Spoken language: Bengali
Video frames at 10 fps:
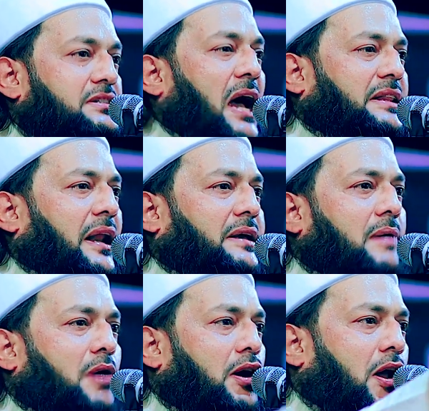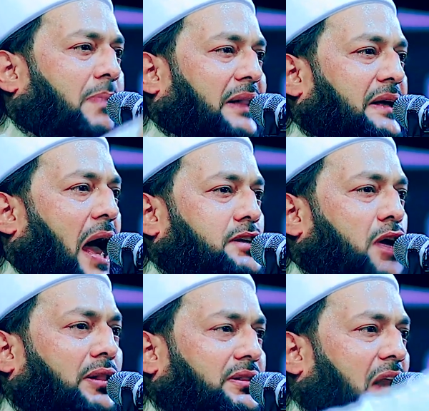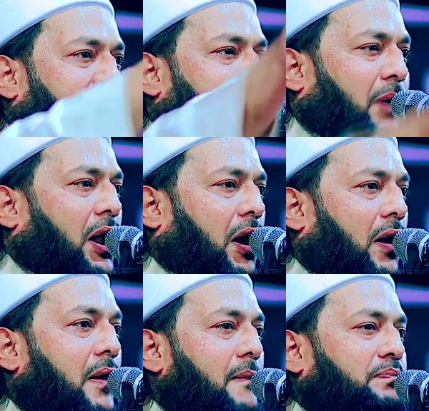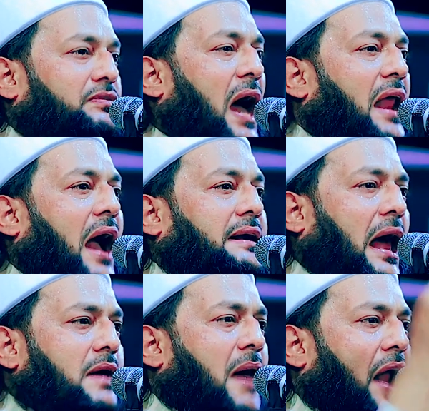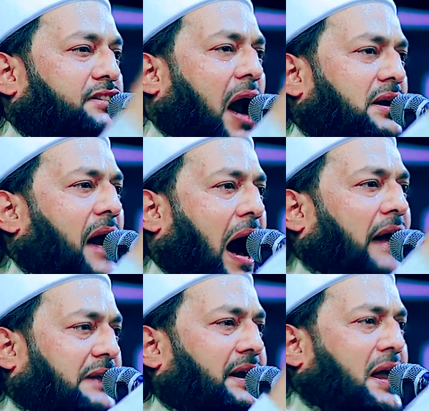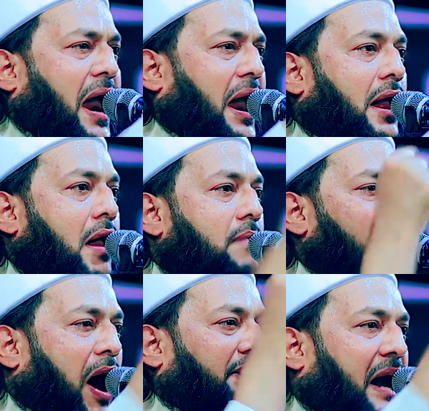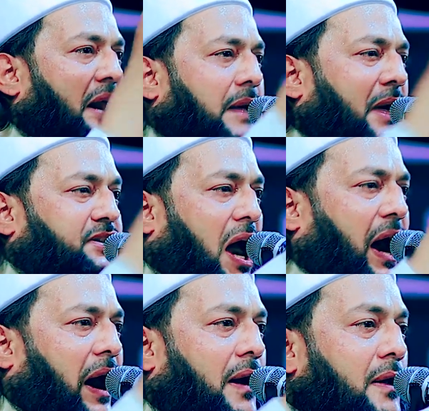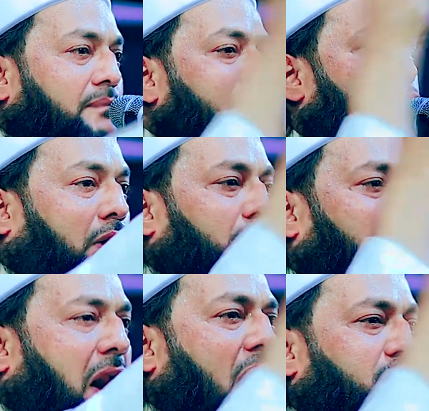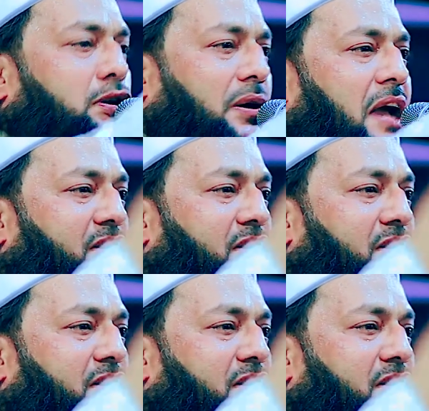যাদেরকে মৌলবাদী আর সন্ত্রাসী বলো তারা কালেমার ঝান্ডা হাতে নিয়ে ময়দানে নেমেছে যুক্তরাষ্ট্রকে